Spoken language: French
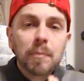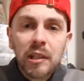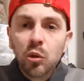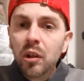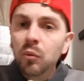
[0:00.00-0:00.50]

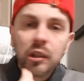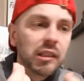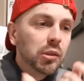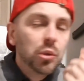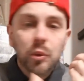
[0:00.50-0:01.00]
mignon et on voit
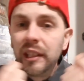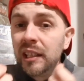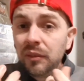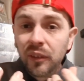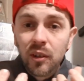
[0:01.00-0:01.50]
tout de suite la
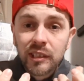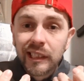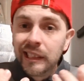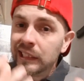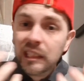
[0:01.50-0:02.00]
différence.
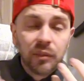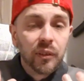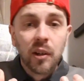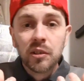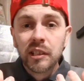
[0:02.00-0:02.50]
Et cette
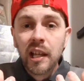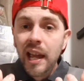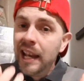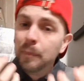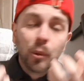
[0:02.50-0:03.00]
différence,
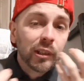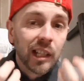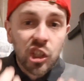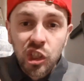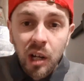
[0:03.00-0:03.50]
elle apporte
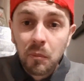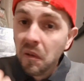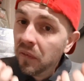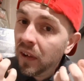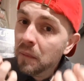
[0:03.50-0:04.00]
un charme
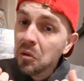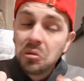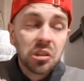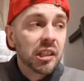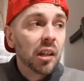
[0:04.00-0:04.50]
vraiment
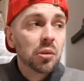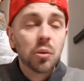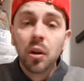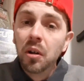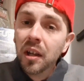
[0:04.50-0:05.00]

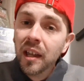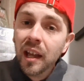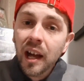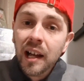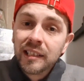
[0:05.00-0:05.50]
sérieux euh,
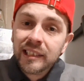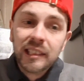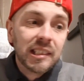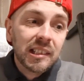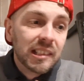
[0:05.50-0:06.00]
à,
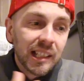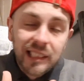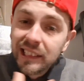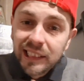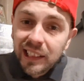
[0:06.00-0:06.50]

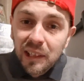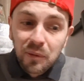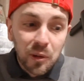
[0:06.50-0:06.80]
cette série, hein,